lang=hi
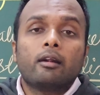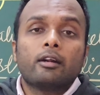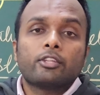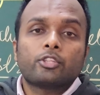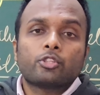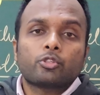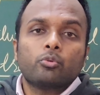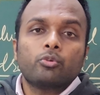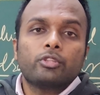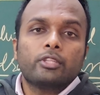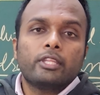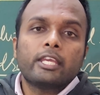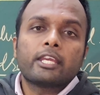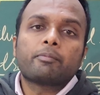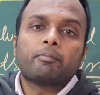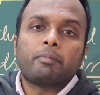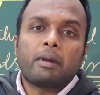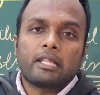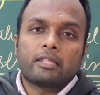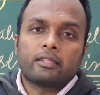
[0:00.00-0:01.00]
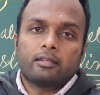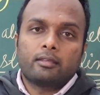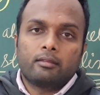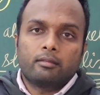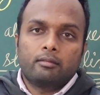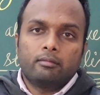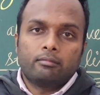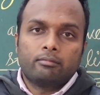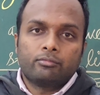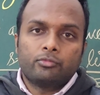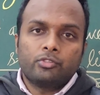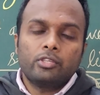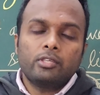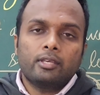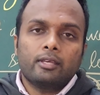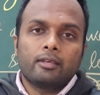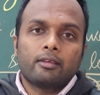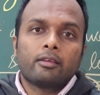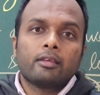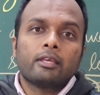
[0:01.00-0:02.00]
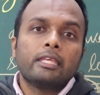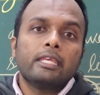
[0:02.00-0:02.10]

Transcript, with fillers: अर्थ को देख पाते हैं ठीक है